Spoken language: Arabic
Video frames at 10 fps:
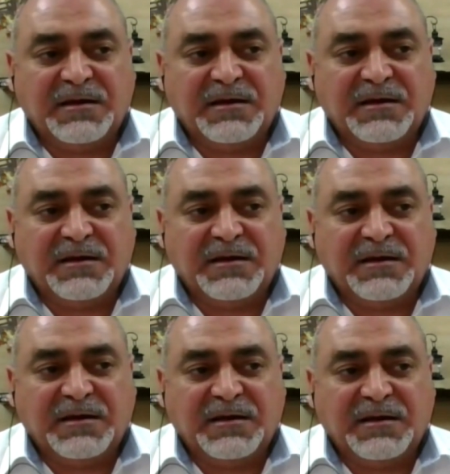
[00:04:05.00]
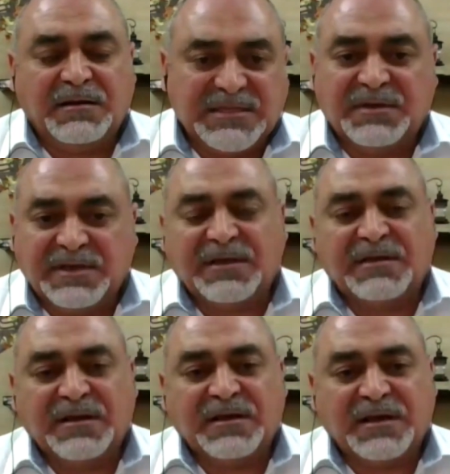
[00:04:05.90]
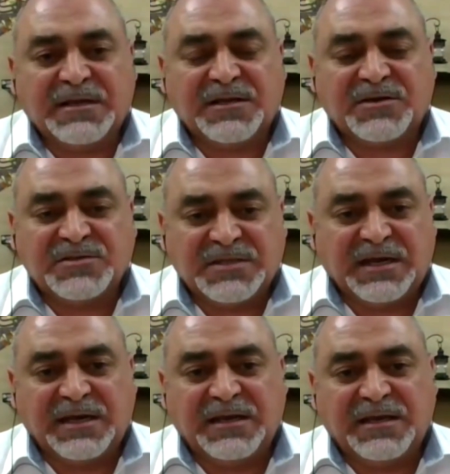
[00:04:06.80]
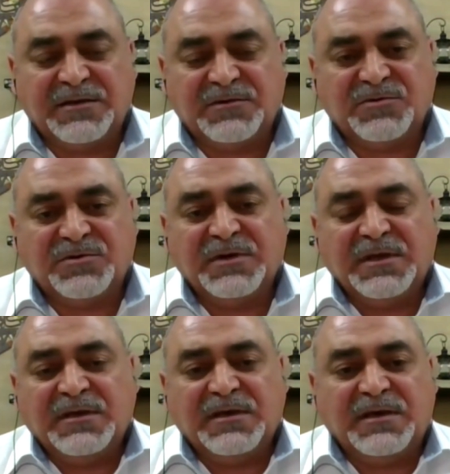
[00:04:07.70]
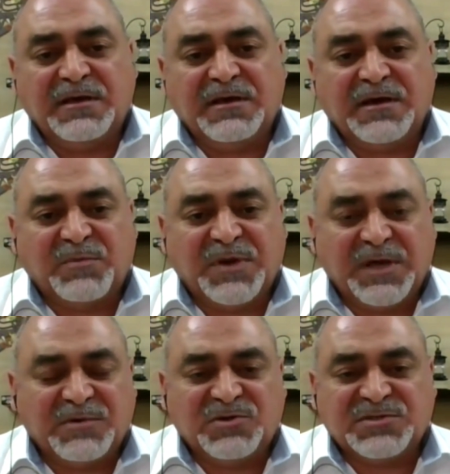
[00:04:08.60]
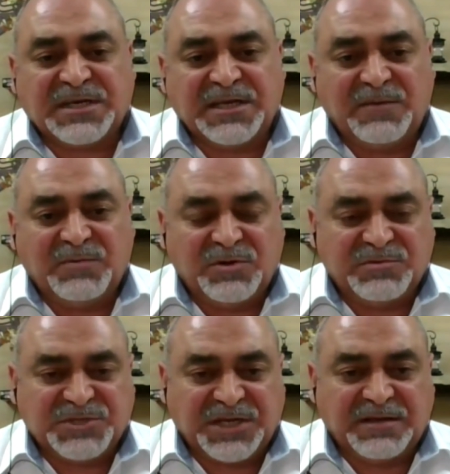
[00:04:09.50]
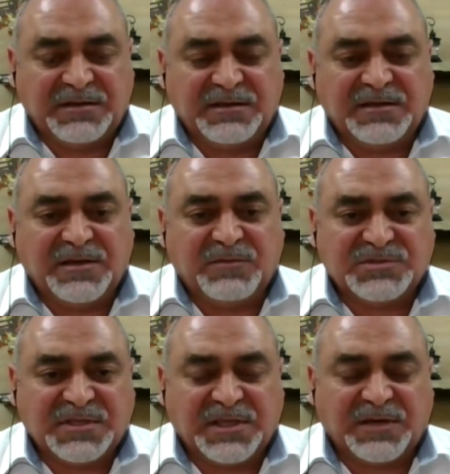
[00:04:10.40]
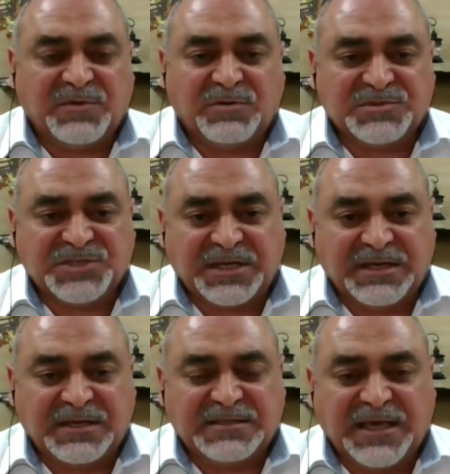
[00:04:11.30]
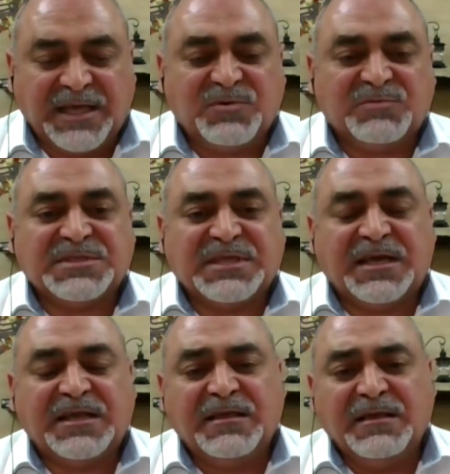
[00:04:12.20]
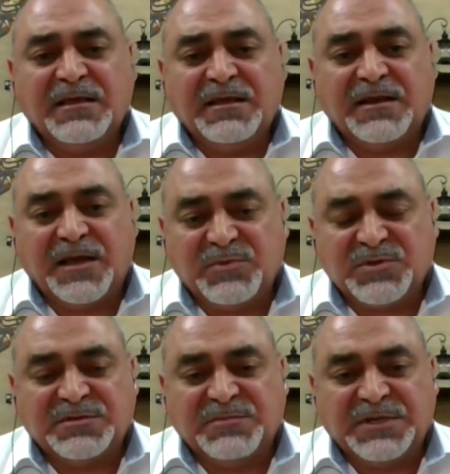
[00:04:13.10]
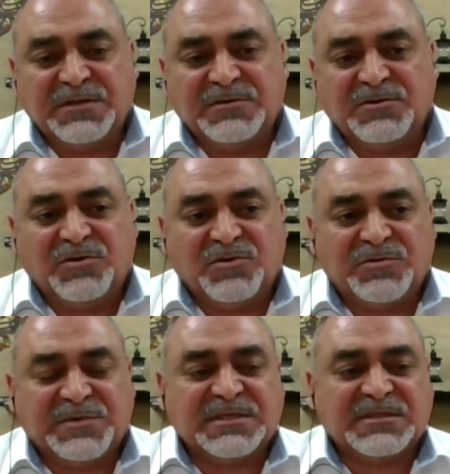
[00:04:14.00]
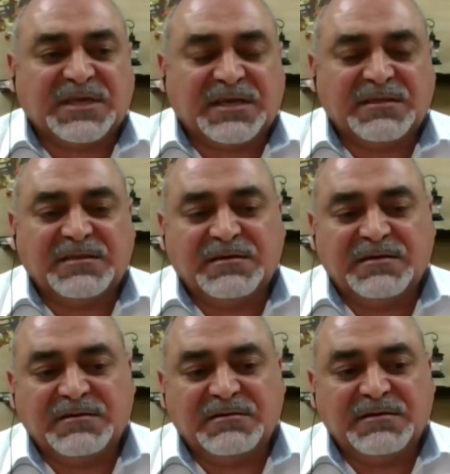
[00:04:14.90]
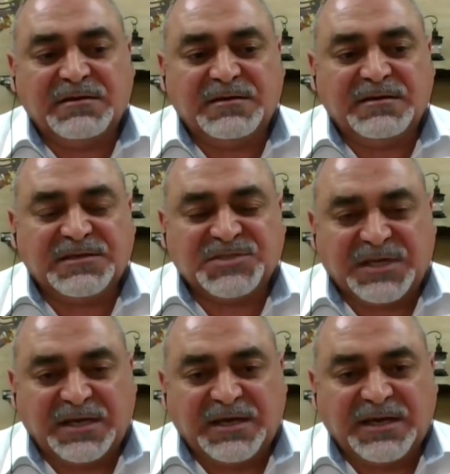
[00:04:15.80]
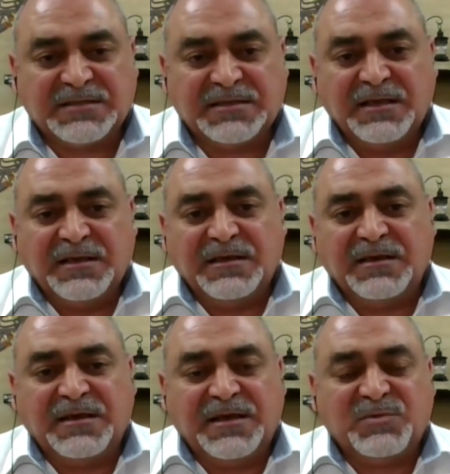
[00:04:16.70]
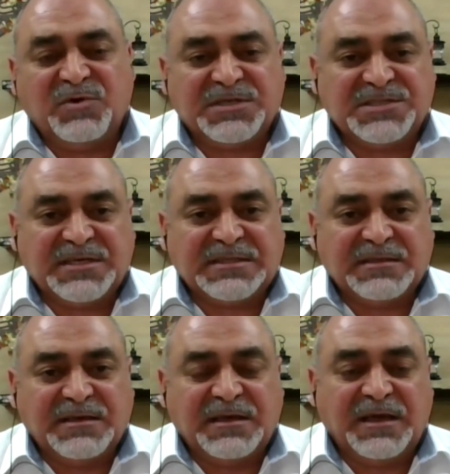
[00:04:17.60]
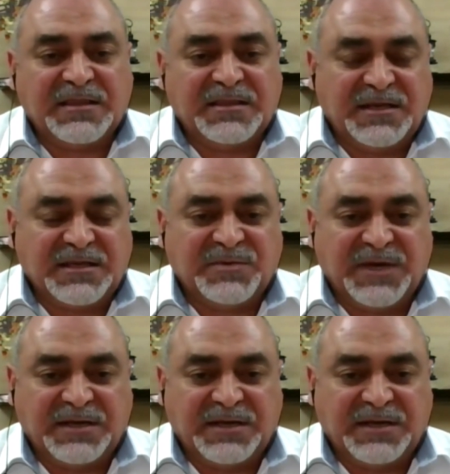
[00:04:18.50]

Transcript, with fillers: عدم خلينا القدره على انه ارباب الاسر يعملوا بشكل منتظم او بشكل دائم وبالتالي لابد من انه الحكومه تتخذ اجراءات آه، لمواجهه آه، يعني هذا افهم الاحتمال.